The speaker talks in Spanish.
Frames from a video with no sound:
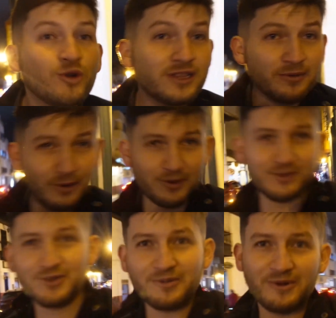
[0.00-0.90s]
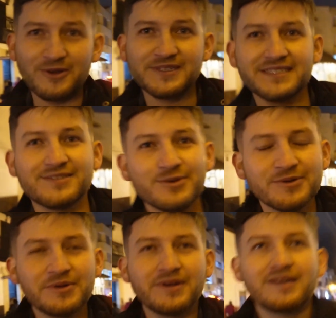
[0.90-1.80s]
último mozo, como lo dices
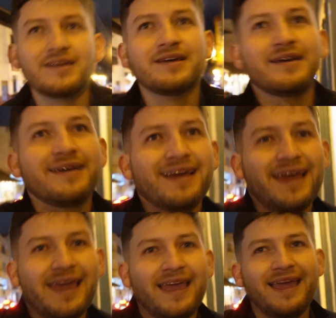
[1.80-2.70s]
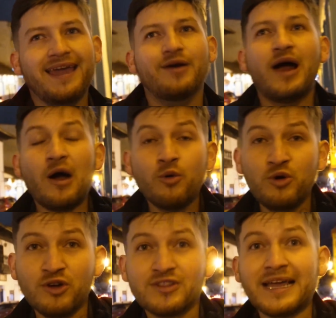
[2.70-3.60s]
tú, eh, a
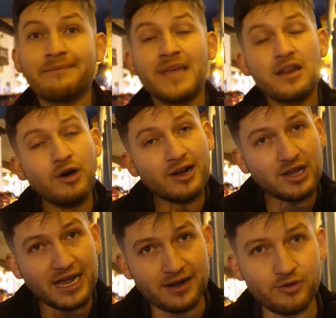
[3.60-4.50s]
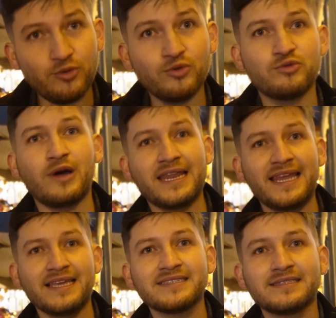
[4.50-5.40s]
uno también lo arcaron junto a
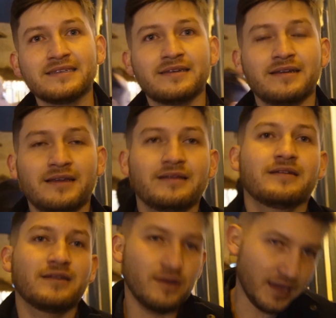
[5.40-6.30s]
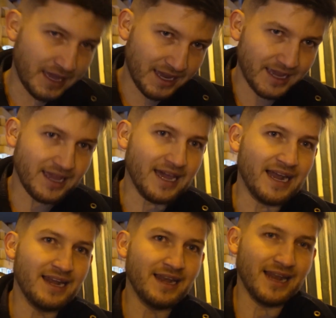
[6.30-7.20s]
Inés. Eh,
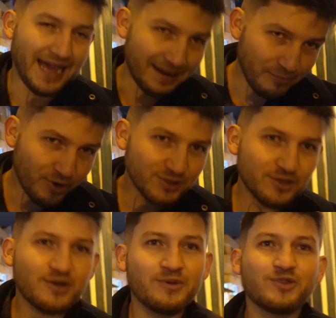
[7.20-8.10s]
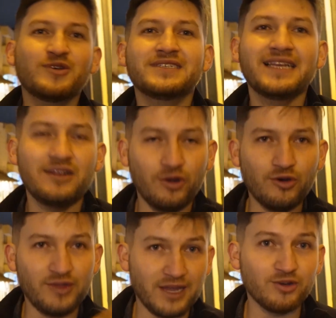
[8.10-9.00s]
al, al mozo, como tú dices,
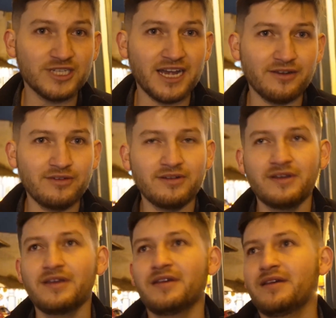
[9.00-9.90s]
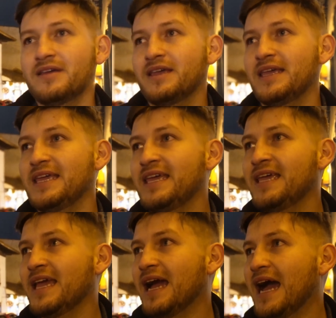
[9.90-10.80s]
lo degollaron
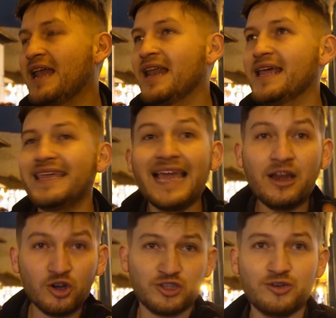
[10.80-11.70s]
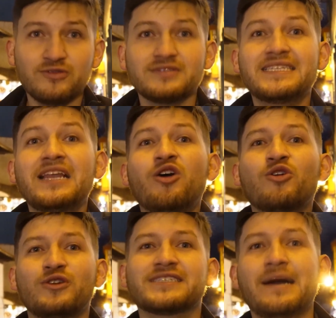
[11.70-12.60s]
y, al, y el otro sí
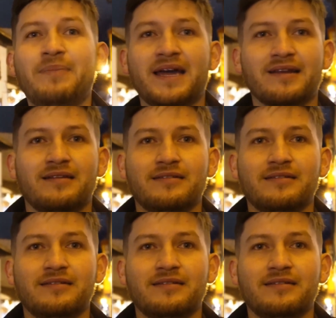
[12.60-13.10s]
logró escapar.